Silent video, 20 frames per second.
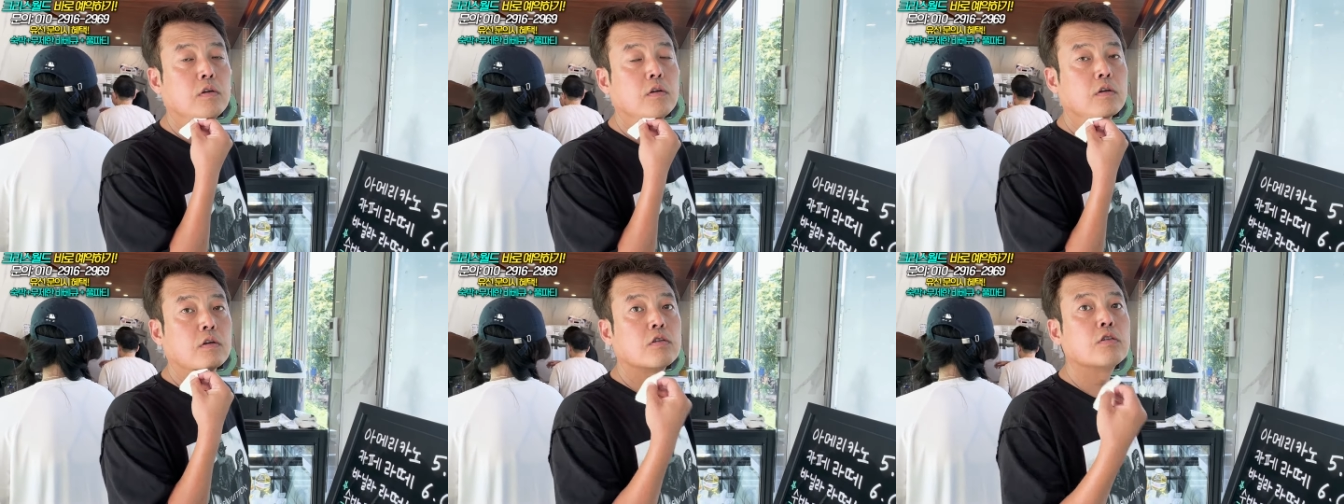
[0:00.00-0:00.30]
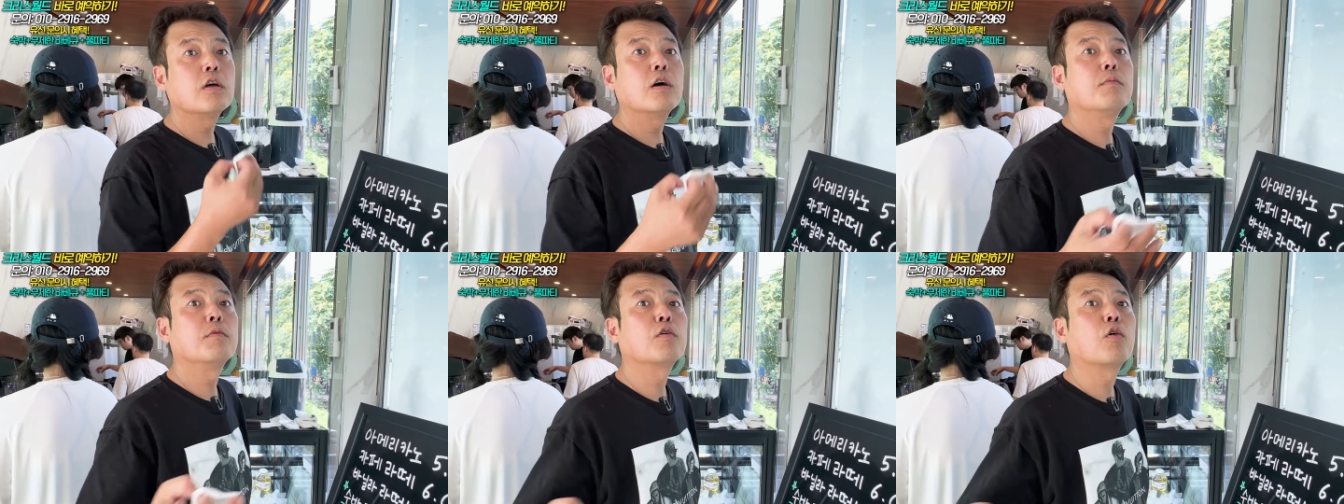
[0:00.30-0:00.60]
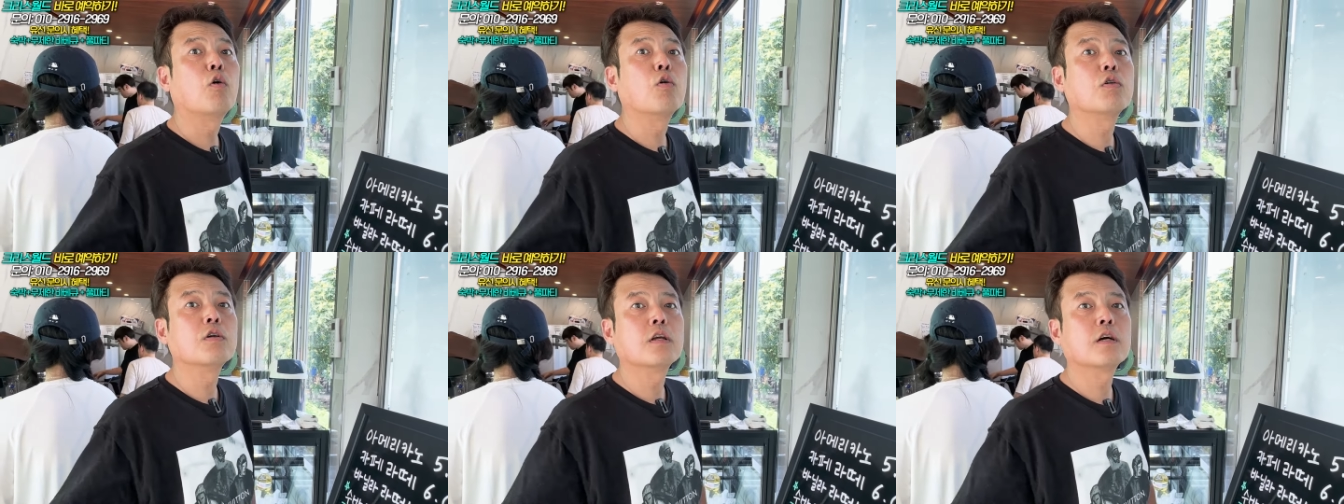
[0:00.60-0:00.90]
그 다음에
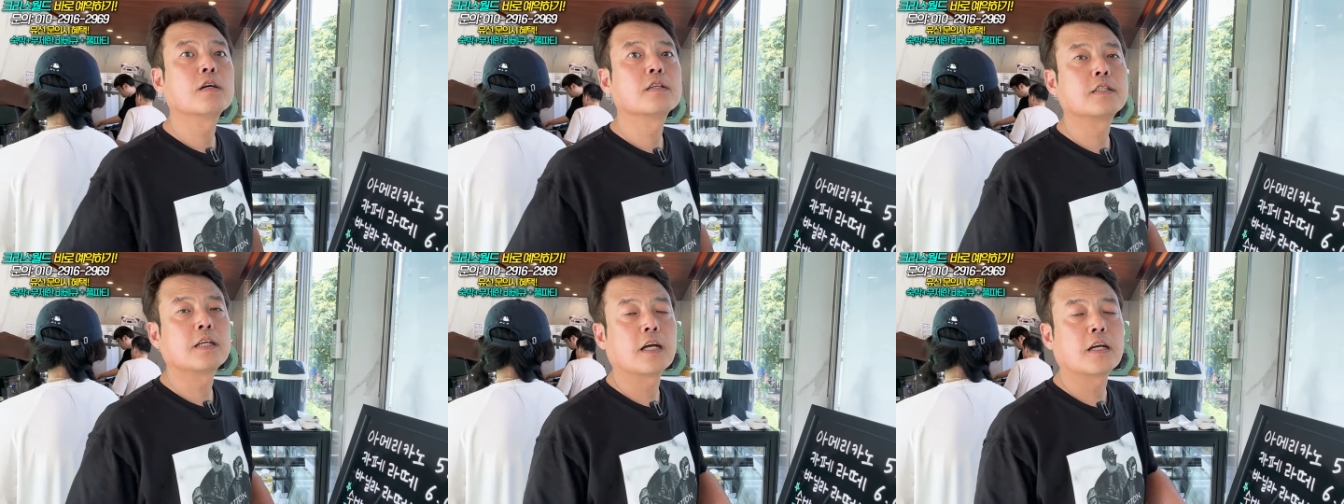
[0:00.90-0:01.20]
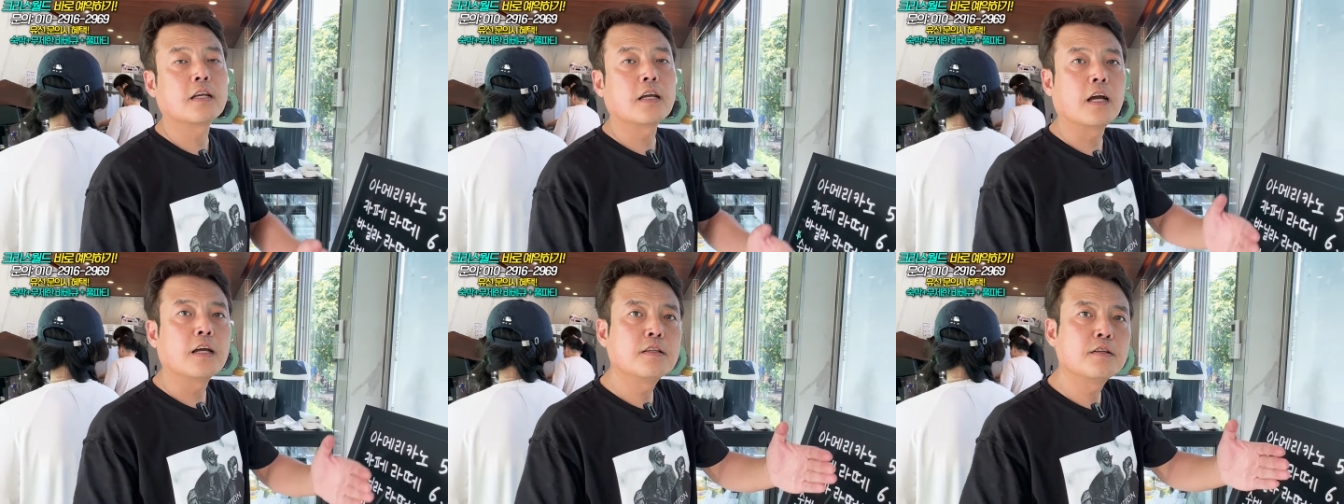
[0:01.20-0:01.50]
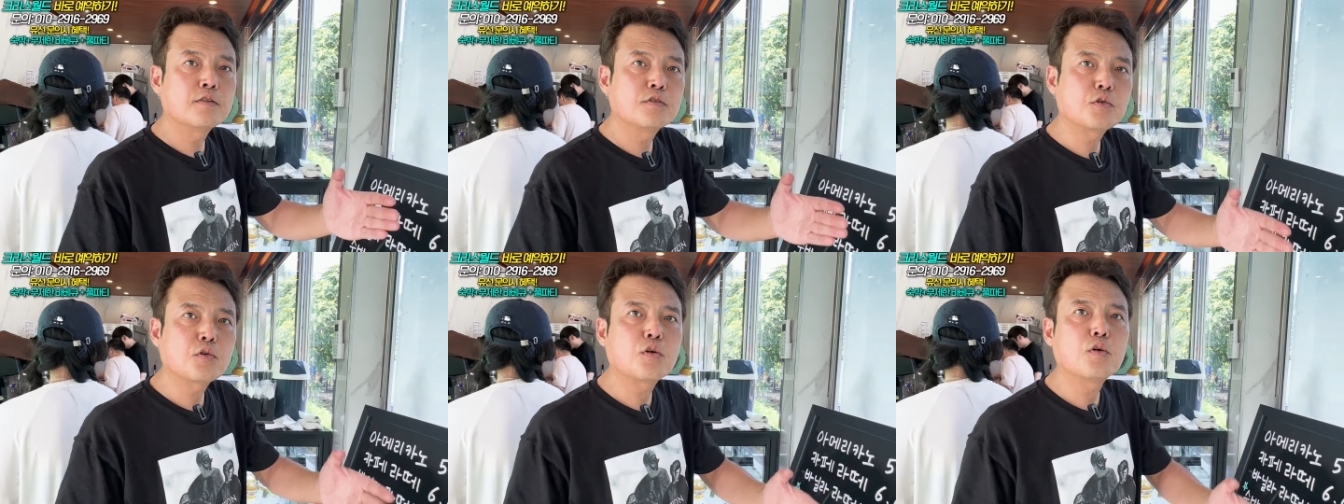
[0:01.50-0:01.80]
거기다가 자기
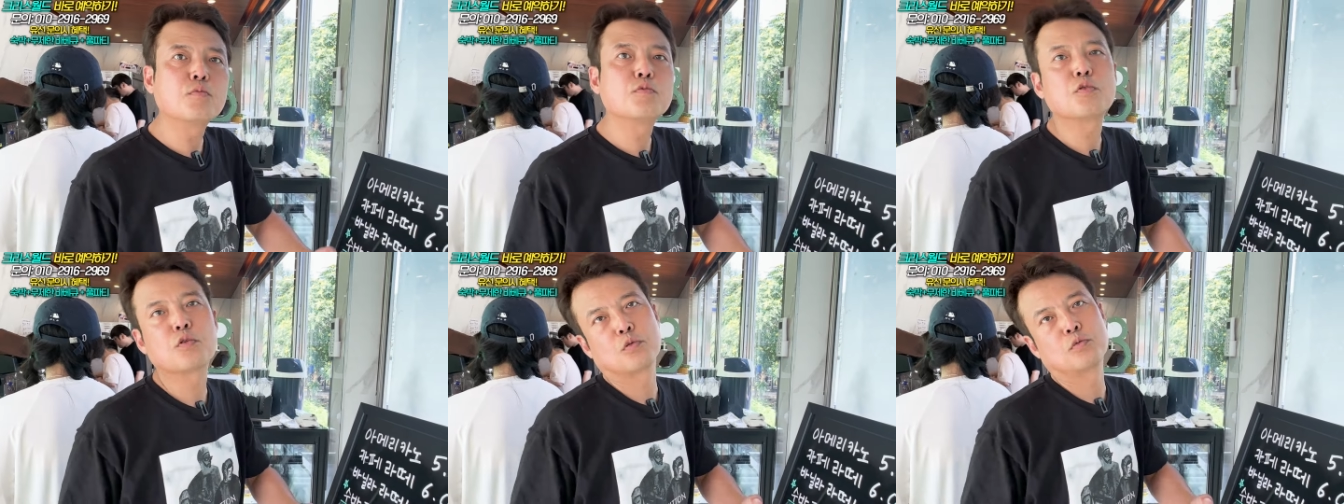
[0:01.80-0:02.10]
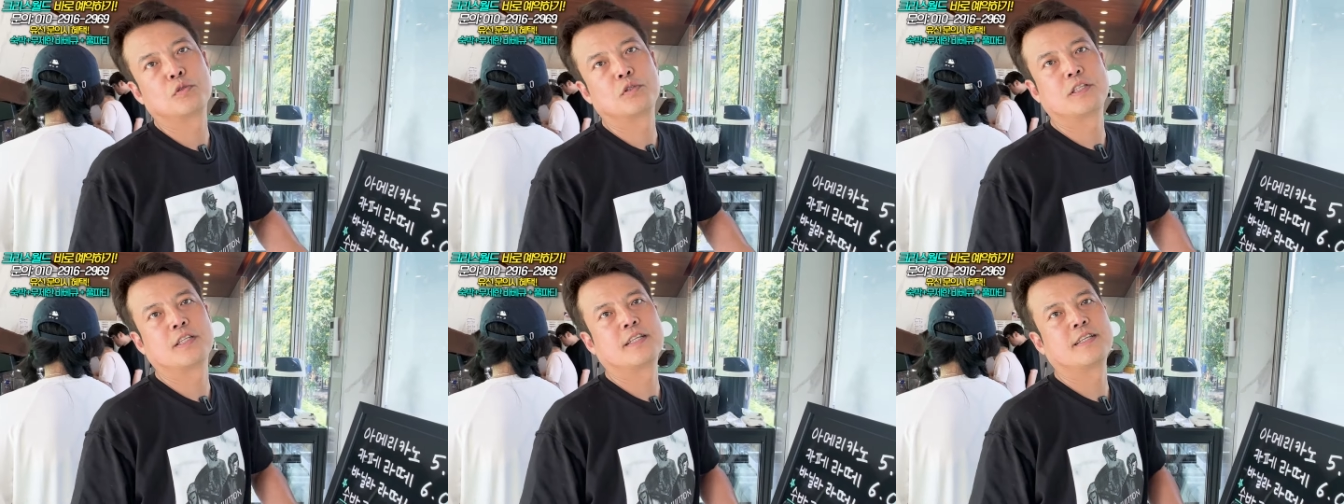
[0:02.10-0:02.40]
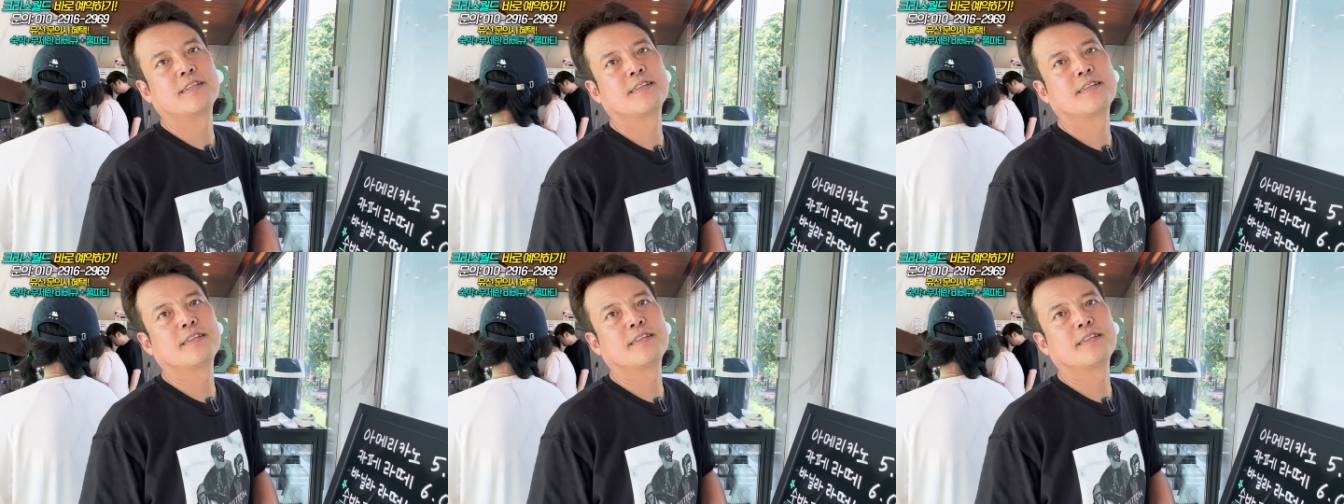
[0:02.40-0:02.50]
아이들 조금씩